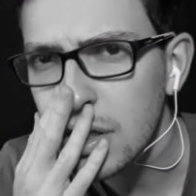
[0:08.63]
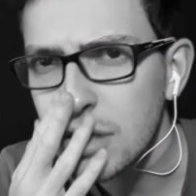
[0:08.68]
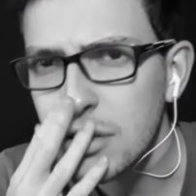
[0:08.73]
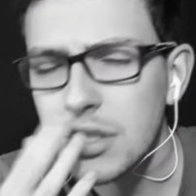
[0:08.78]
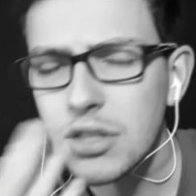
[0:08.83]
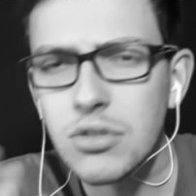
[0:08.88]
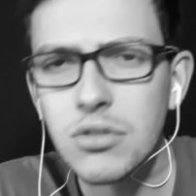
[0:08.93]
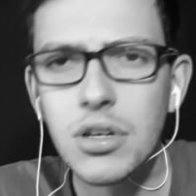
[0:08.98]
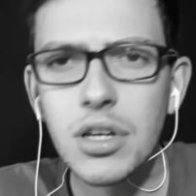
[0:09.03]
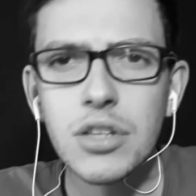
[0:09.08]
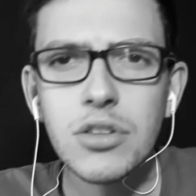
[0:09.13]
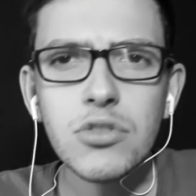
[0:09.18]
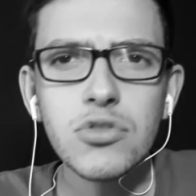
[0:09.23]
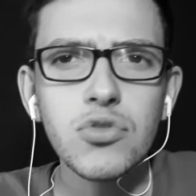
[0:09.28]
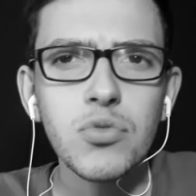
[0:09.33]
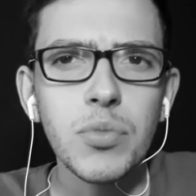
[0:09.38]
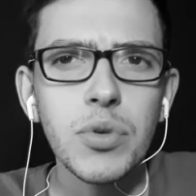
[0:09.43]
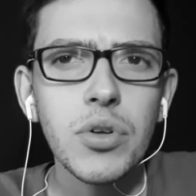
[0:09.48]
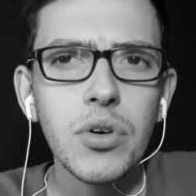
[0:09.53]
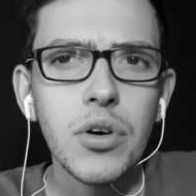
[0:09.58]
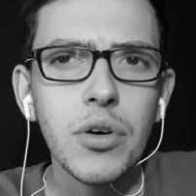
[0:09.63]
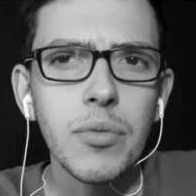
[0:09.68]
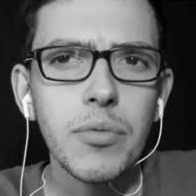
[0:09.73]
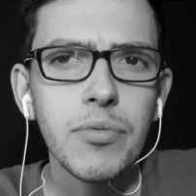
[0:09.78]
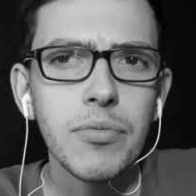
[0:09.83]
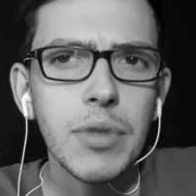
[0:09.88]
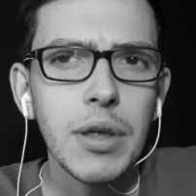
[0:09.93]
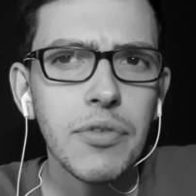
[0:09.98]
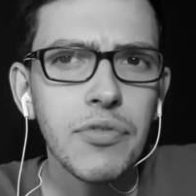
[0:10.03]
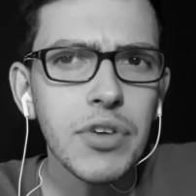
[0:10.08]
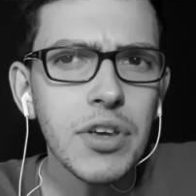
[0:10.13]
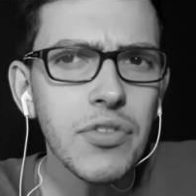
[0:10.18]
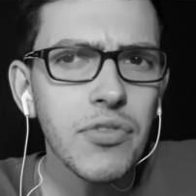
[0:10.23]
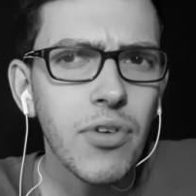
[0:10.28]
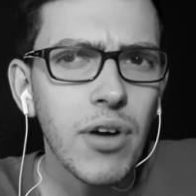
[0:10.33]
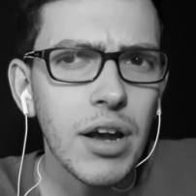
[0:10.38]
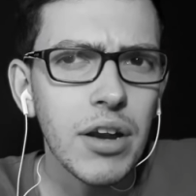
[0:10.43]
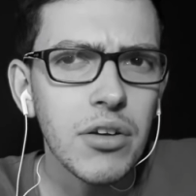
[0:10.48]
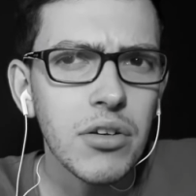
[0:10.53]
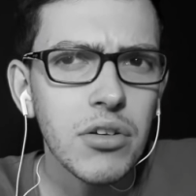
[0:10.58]
Si esto, es un video de,
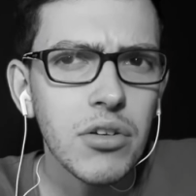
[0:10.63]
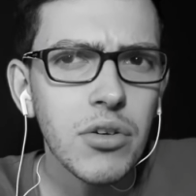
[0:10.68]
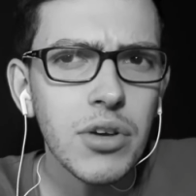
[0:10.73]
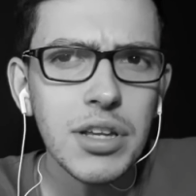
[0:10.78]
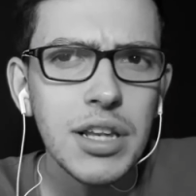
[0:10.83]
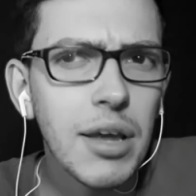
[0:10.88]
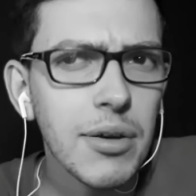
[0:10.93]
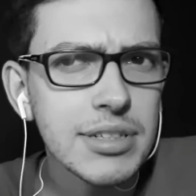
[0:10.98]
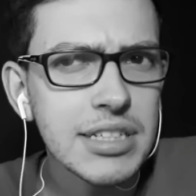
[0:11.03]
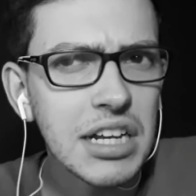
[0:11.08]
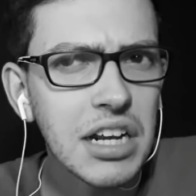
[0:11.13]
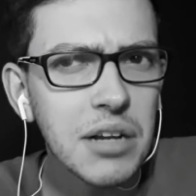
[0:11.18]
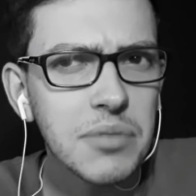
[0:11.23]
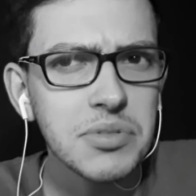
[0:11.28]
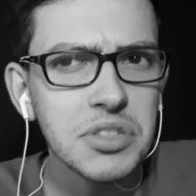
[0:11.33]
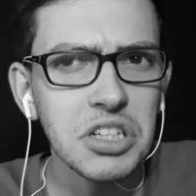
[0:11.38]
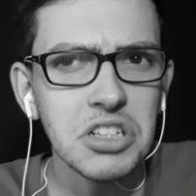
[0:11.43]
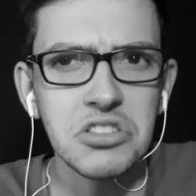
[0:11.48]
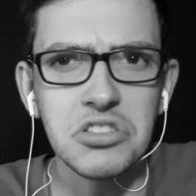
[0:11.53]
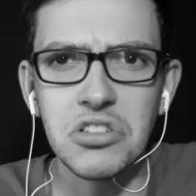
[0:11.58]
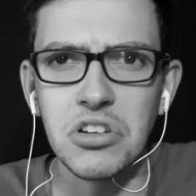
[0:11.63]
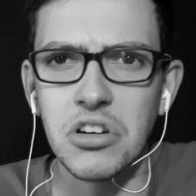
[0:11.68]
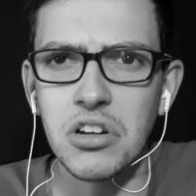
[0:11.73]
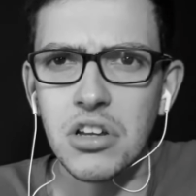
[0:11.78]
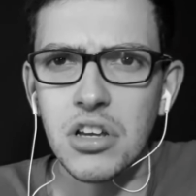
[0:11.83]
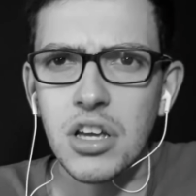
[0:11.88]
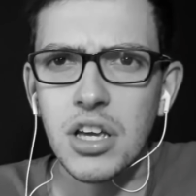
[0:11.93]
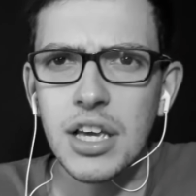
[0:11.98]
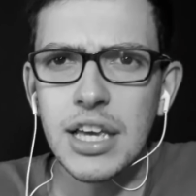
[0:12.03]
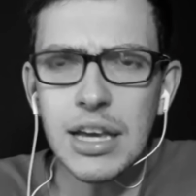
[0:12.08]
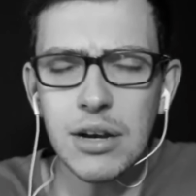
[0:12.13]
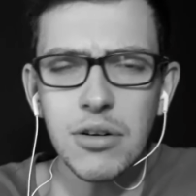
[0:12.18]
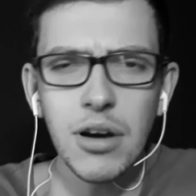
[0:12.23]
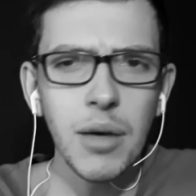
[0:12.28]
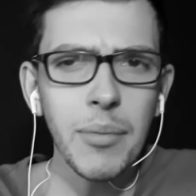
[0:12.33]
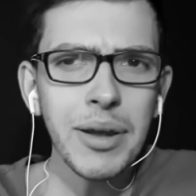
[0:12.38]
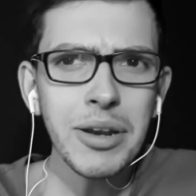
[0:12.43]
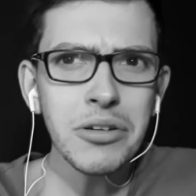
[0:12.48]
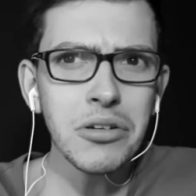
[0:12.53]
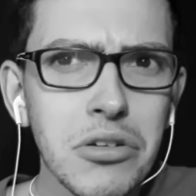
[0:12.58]
FIFA, no, no es la Bizarrap Session. ¿Qué hago?
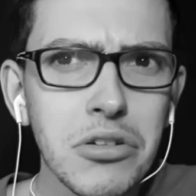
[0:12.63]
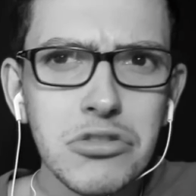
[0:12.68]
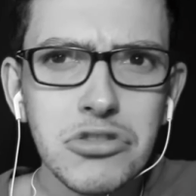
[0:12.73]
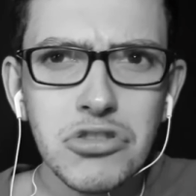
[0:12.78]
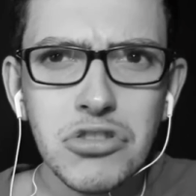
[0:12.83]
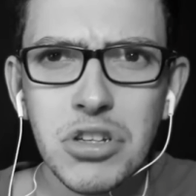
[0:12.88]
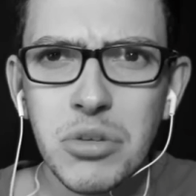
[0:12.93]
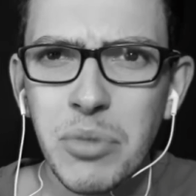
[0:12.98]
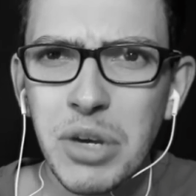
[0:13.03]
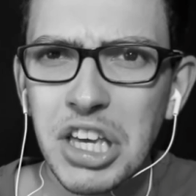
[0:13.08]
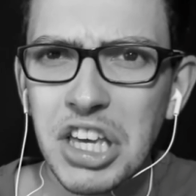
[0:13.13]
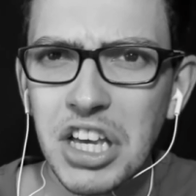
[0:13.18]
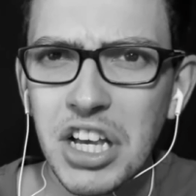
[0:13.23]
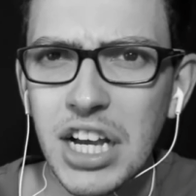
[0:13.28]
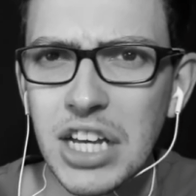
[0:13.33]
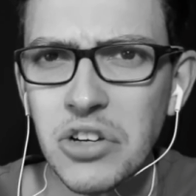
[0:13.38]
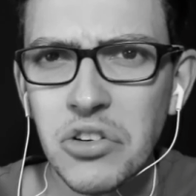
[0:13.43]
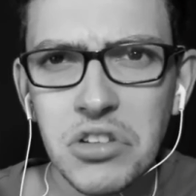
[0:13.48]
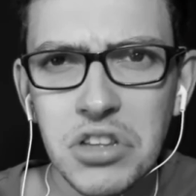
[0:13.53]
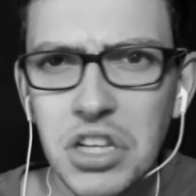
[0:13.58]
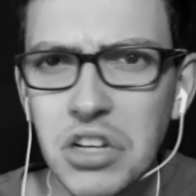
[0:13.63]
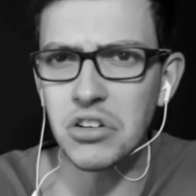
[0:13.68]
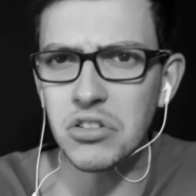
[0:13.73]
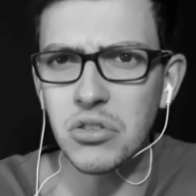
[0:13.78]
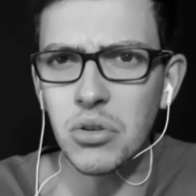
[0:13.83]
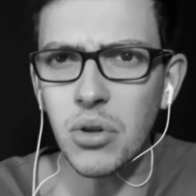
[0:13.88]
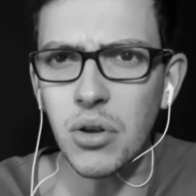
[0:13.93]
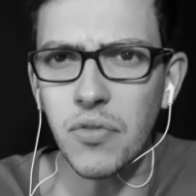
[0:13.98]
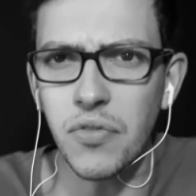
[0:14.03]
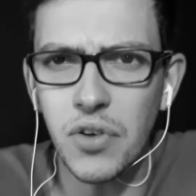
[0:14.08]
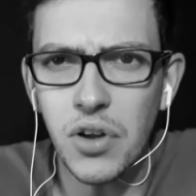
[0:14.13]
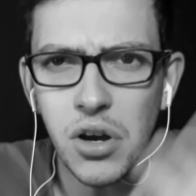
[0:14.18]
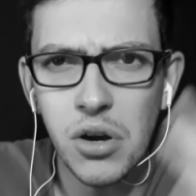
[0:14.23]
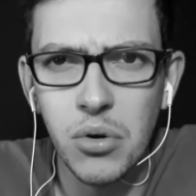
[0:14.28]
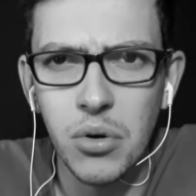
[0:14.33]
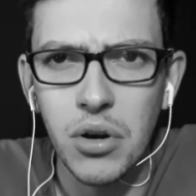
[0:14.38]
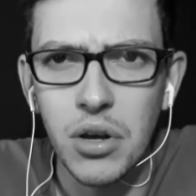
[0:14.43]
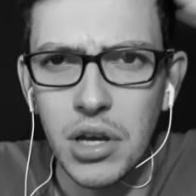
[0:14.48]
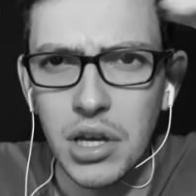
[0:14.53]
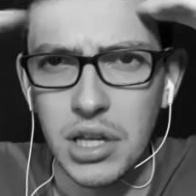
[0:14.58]
Además no, soy ni mexicano ni tengo todo el
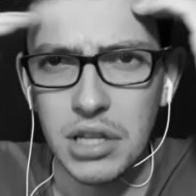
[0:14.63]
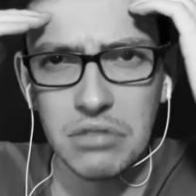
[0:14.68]
flow.